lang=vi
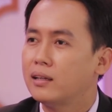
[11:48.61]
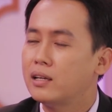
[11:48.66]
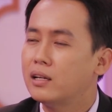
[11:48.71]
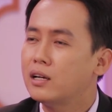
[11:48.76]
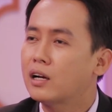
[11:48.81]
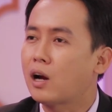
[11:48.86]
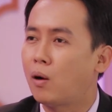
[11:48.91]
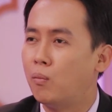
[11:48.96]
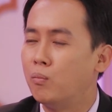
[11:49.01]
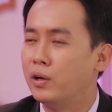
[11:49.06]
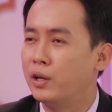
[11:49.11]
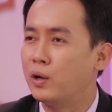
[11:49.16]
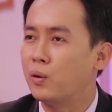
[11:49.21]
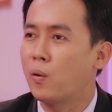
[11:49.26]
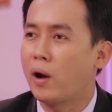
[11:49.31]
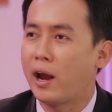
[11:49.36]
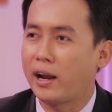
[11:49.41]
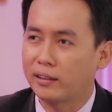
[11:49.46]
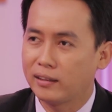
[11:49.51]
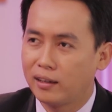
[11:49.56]
chứ nó không
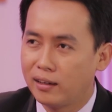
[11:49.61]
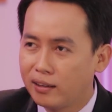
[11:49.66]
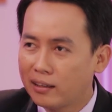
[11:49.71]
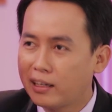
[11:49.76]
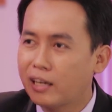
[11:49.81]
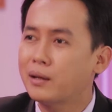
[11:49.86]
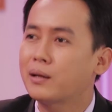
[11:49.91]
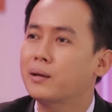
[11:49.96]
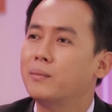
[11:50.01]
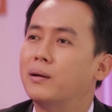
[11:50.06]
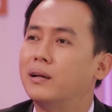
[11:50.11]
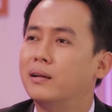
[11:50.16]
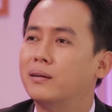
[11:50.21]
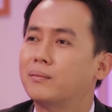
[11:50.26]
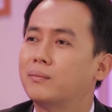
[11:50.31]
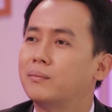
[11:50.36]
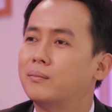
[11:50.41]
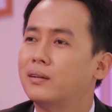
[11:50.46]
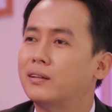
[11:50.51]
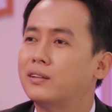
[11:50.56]
liên quan tới cái, cái
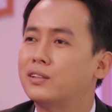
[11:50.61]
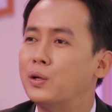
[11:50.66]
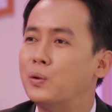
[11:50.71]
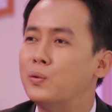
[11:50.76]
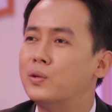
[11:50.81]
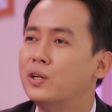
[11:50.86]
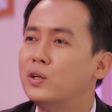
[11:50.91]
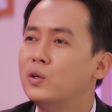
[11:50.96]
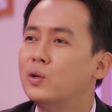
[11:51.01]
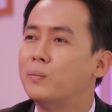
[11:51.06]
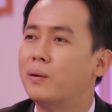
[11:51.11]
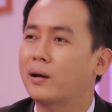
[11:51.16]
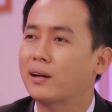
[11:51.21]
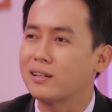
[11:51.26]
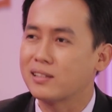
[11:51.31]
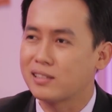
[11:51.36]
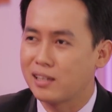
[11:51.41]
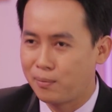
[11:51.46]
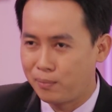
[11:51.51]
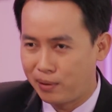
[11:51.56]
bệnh triệu chứng của
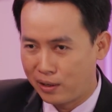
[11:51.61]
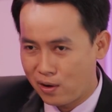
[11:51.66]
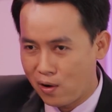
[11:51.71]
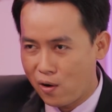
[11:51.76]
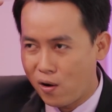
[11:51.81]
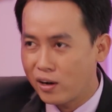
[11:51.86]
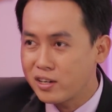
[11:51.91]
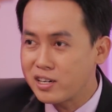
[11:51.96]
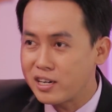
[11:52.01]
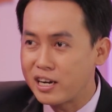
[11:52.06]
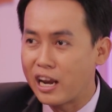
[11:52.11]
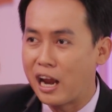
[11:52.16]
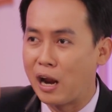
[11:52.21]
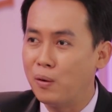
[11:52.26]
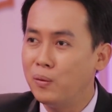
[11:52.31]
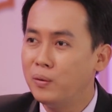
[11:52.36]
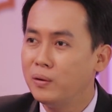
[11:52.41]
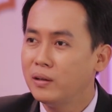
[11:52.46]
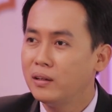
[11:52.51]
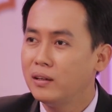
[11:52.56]
Parkinson mà do ở trên
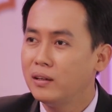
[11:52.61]
não.